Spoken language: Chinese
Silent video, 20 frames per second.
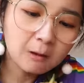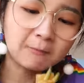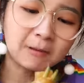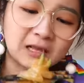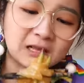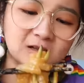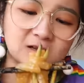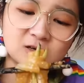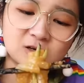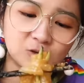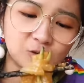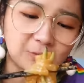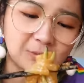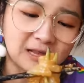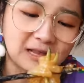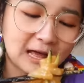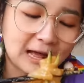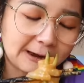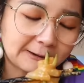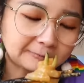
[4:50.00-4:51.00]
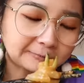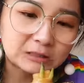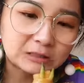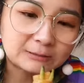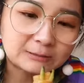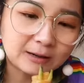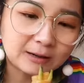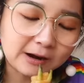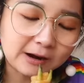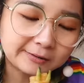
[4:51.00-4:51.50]
每次吃东北菜，我
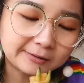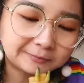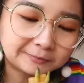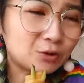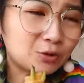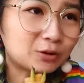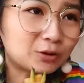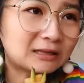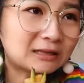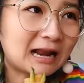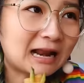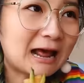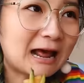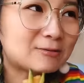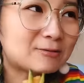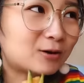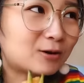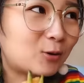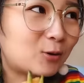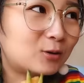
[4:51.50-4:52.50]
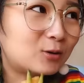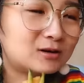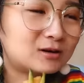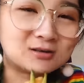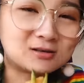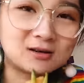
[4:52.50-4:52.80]
基本上就是带拉皮儿或者